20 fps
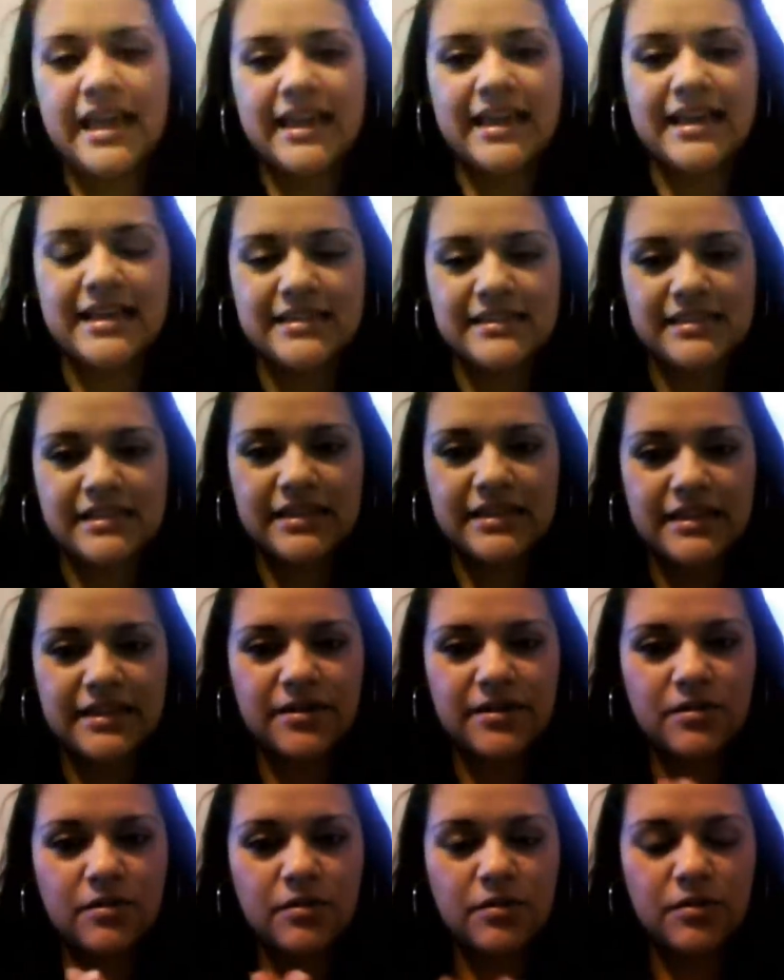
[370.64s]
Este,
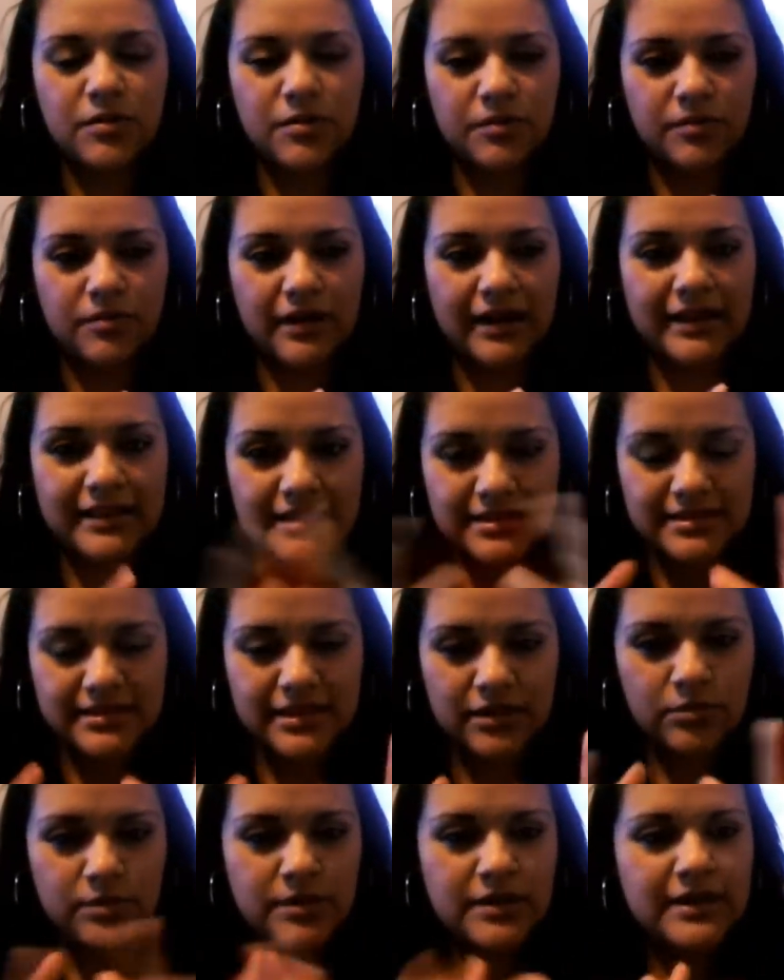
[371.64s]
quiero, antes de
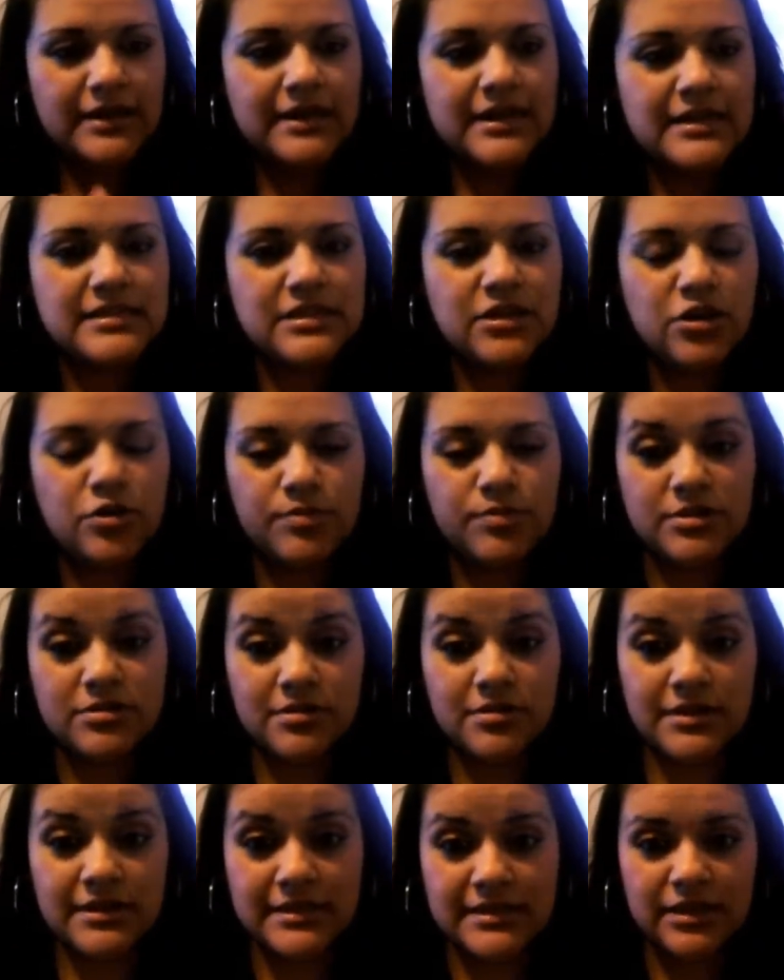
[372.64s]
nominar a las cinco
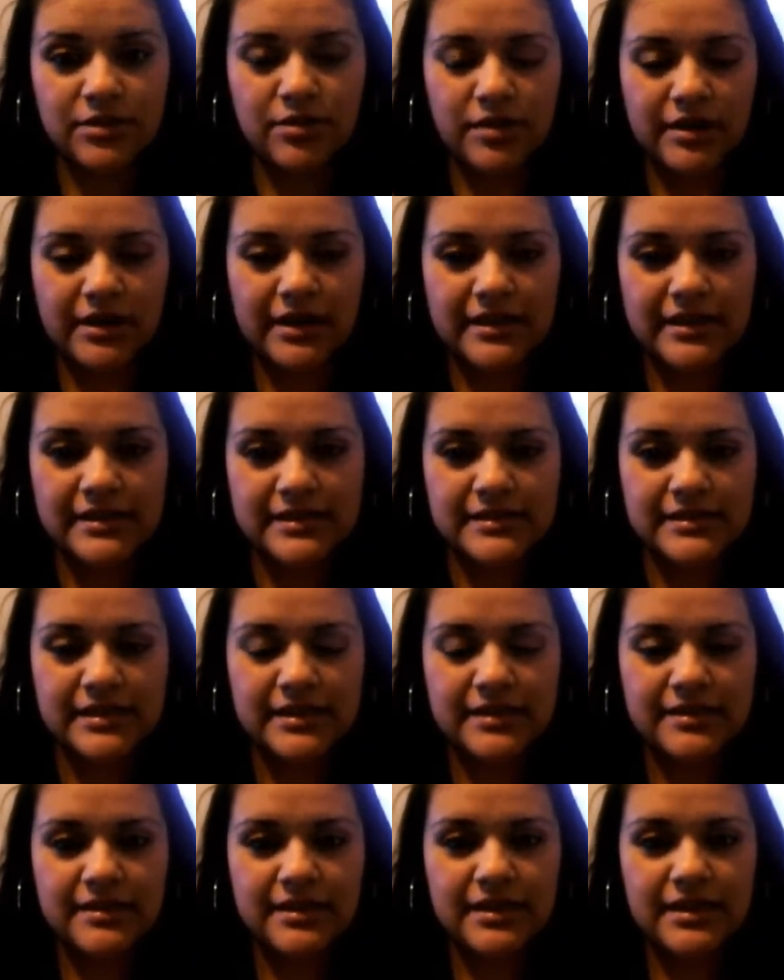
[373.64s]
personas, quiero
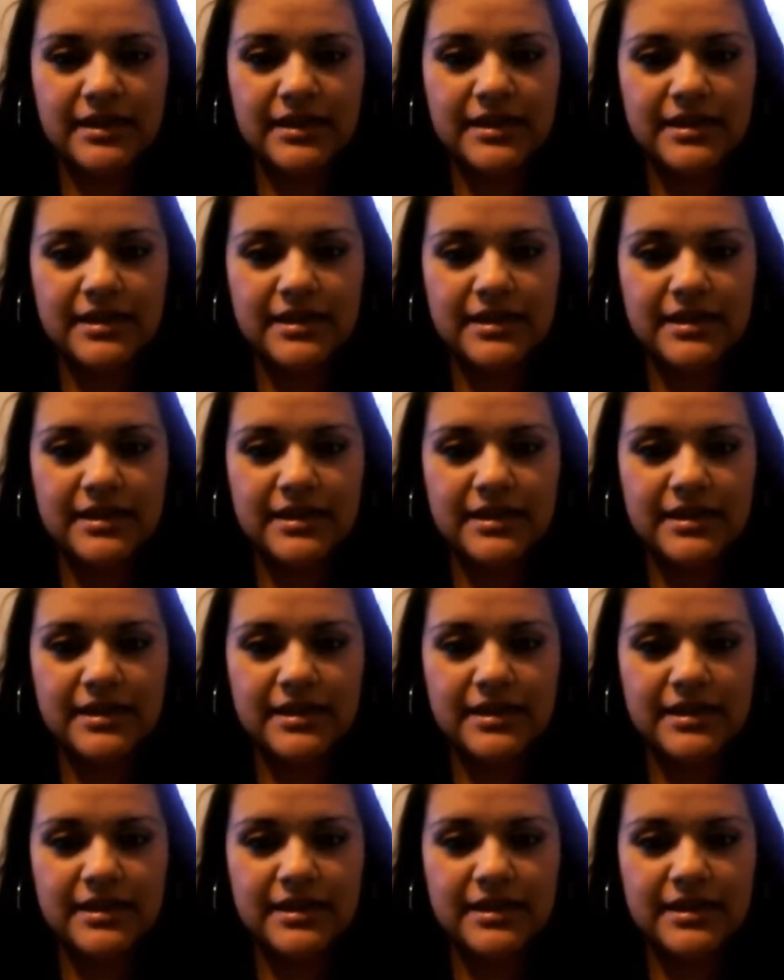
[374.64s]
agradecerte,